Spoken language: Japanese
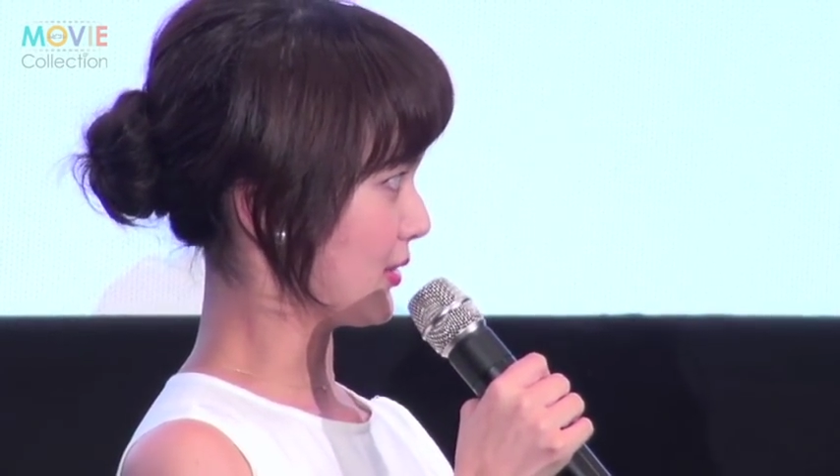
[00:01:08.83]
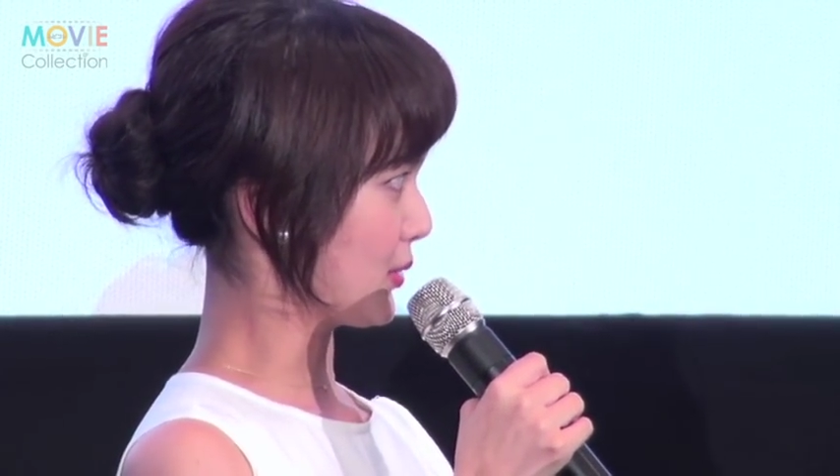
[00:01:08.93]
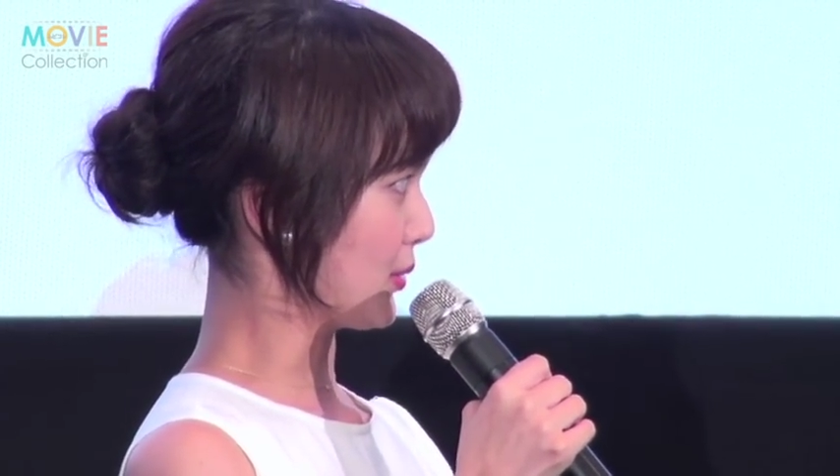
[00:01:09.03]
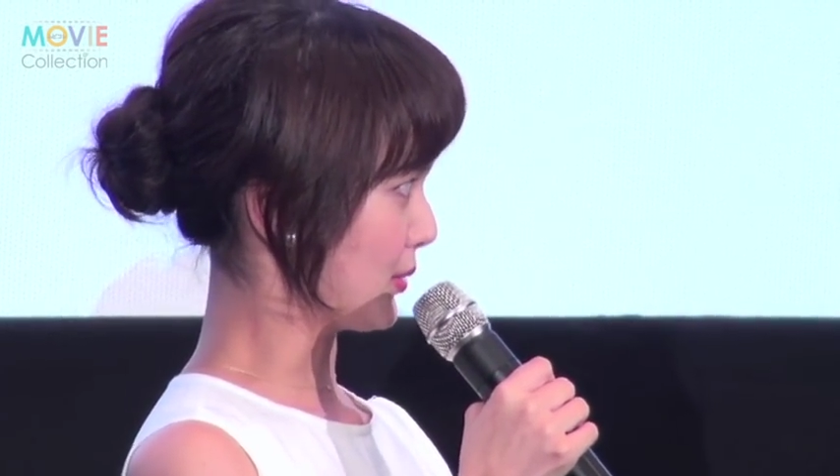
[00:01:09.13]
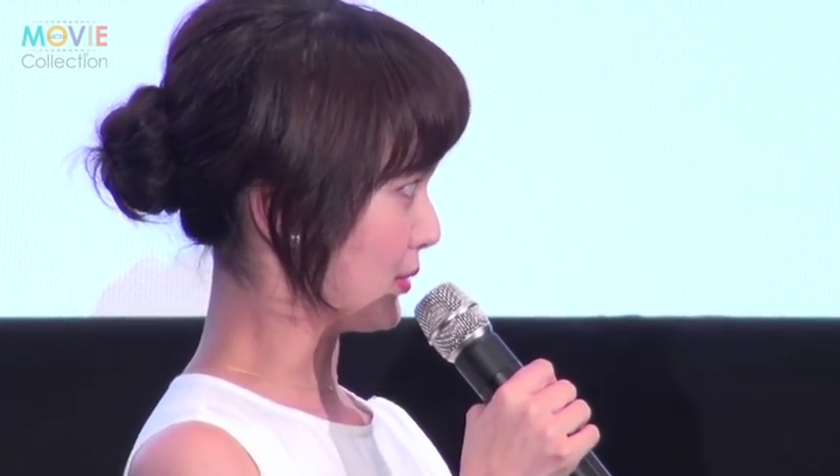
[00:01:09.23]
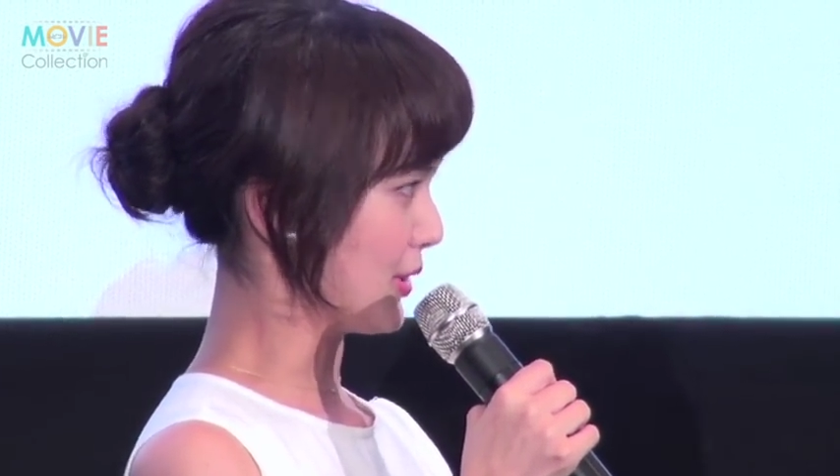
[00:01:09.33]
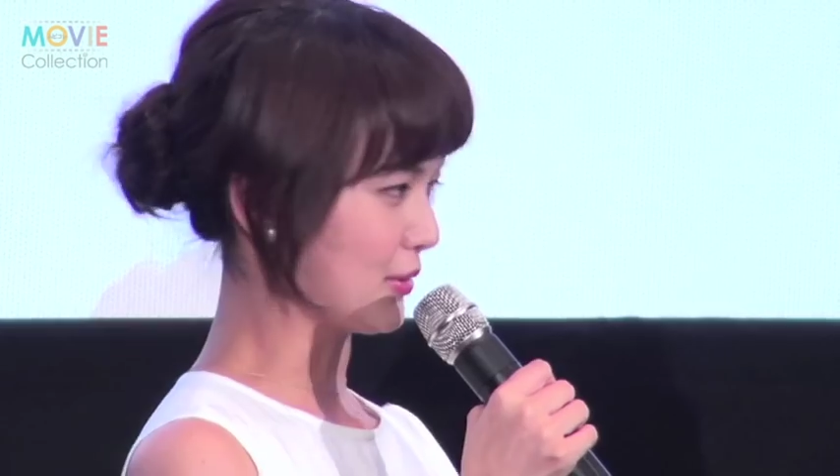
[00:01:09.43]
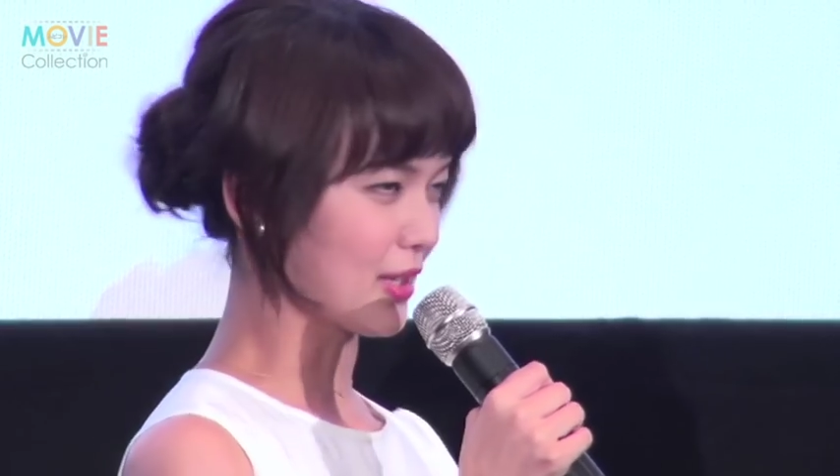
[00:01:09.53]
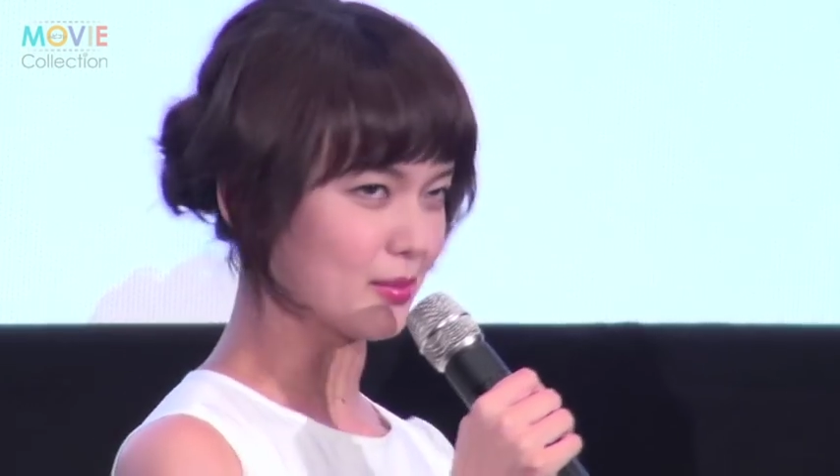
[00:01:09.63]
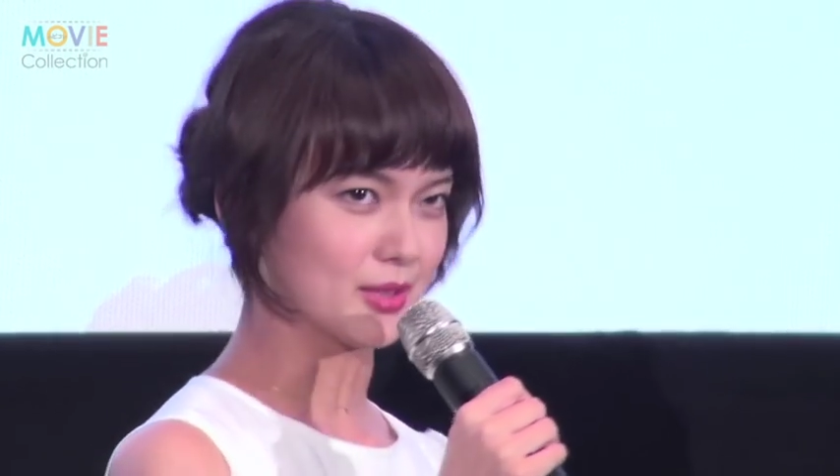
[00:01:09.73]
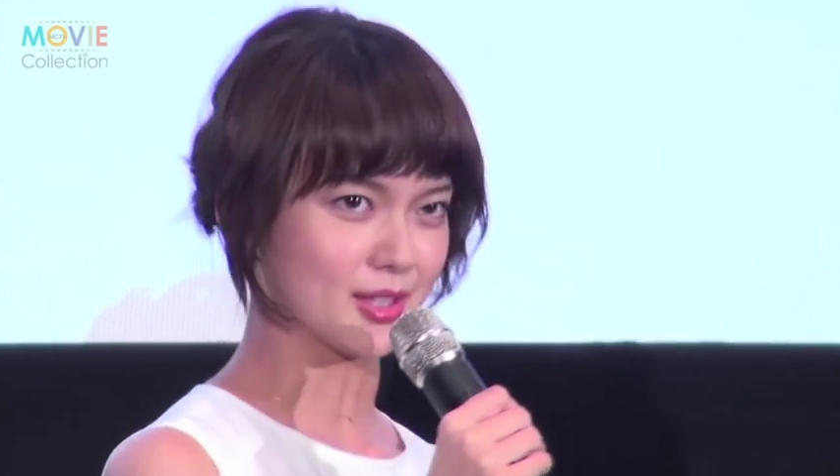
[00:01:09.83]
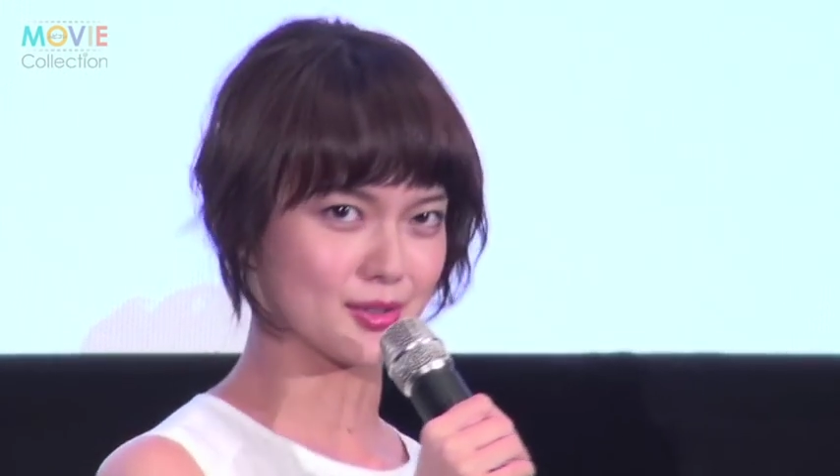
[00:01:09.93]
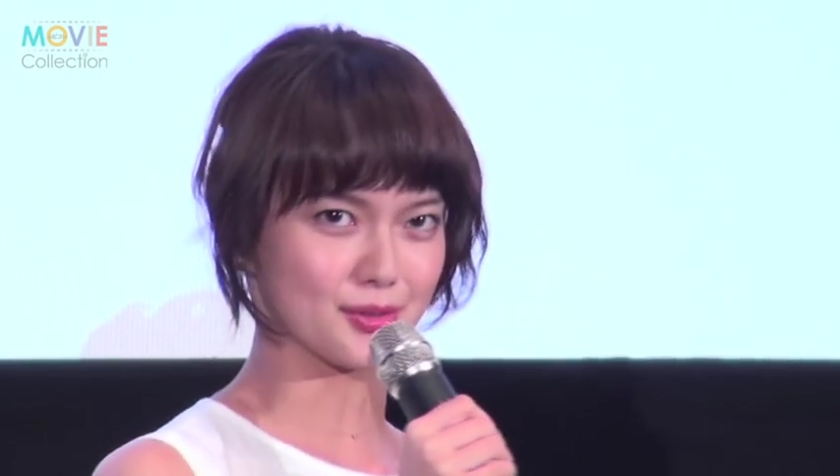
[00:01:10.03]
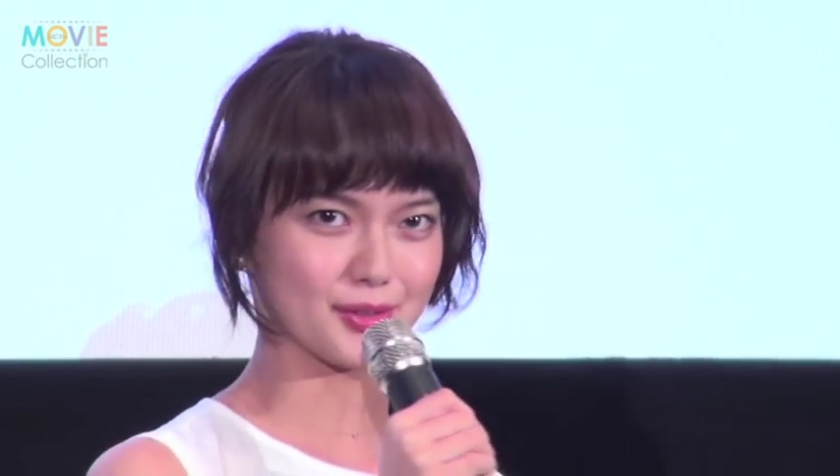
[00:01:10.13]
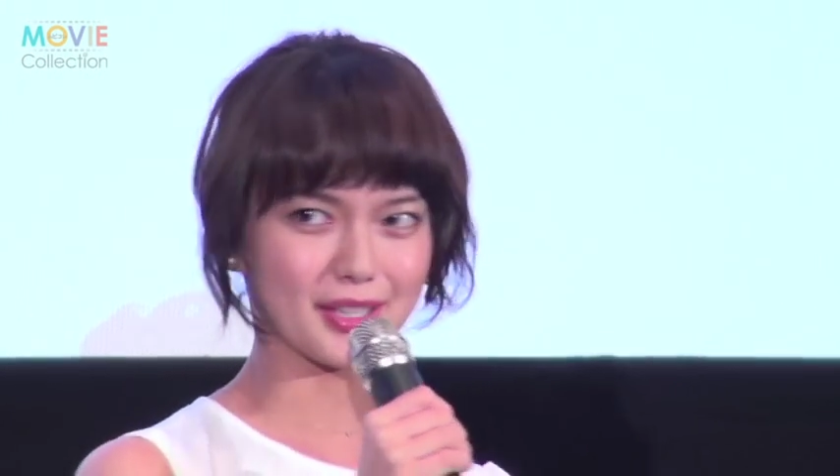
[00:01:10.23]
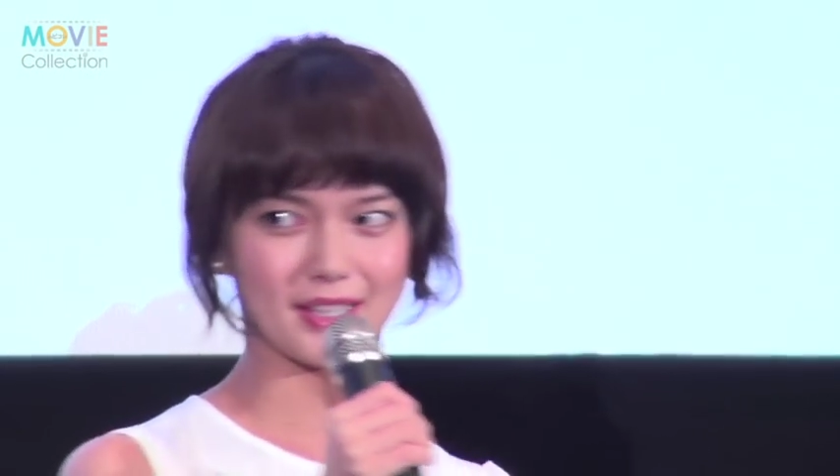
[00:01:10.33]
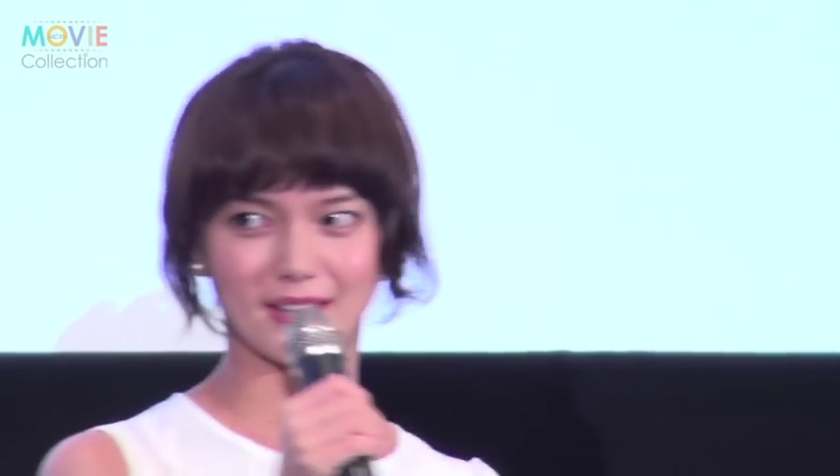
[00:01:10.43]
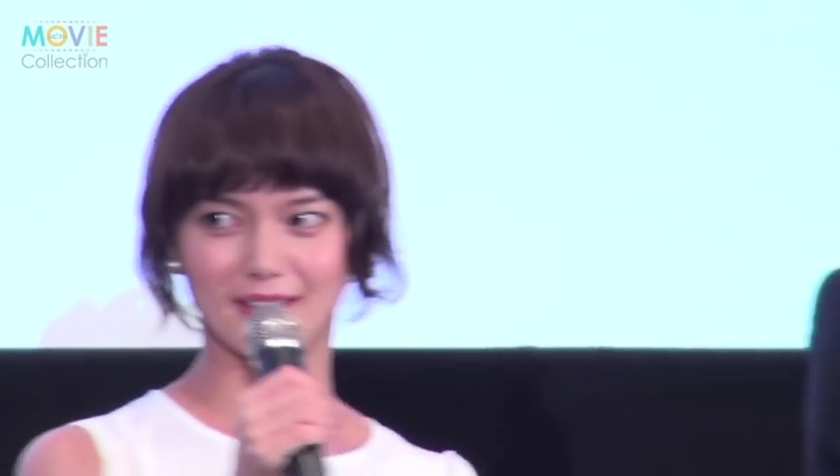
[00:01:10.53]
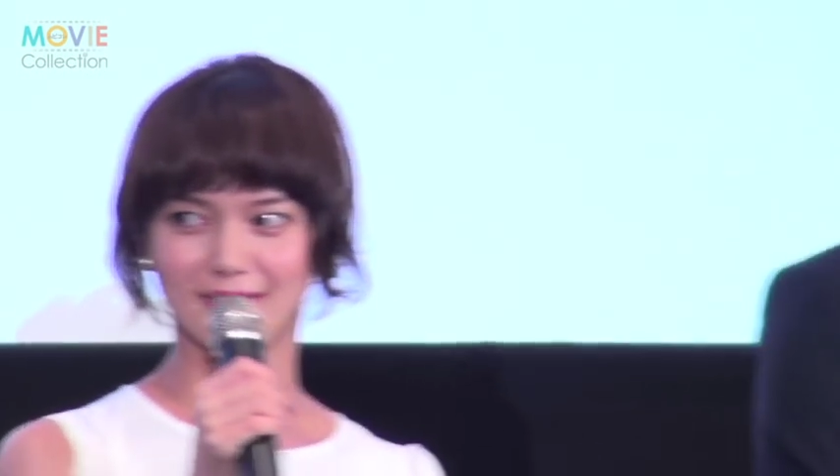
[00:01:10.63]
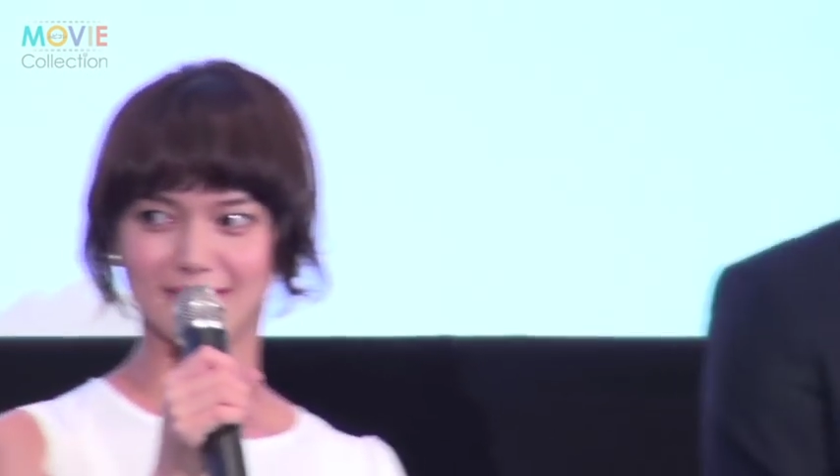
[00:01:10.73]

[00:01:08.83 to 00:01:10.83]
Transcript: こうウェルカムな状態で